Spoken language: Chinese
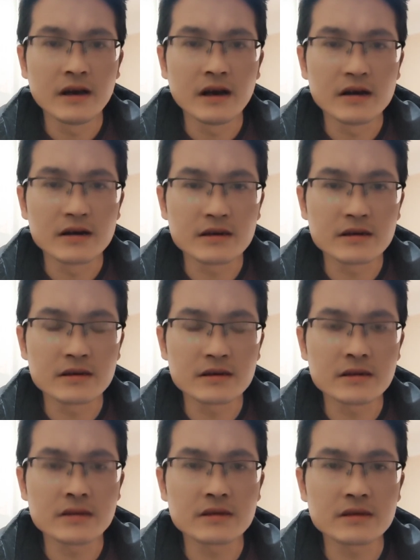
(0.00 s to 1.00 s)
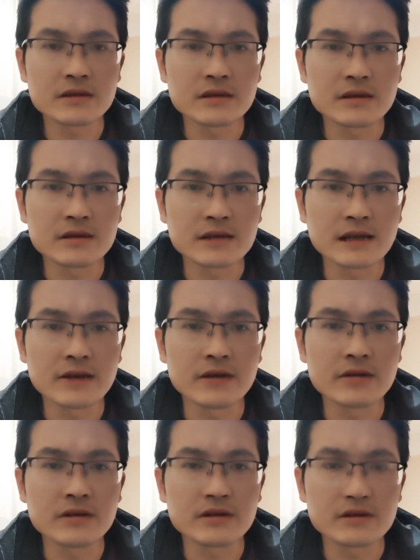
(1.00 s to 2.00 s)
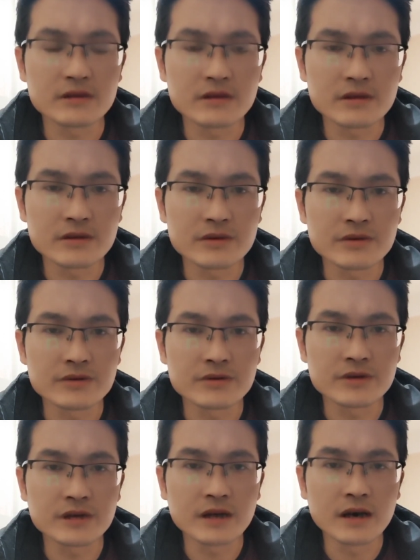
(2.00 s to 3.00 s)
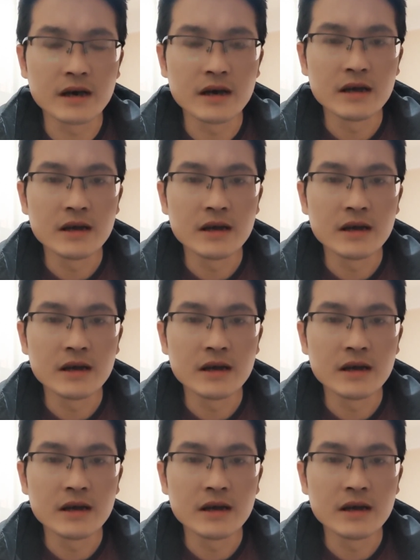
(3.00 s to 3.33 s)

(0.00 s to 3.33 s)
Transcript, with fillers: 啊，这个这个呃，咱了解到就就行了。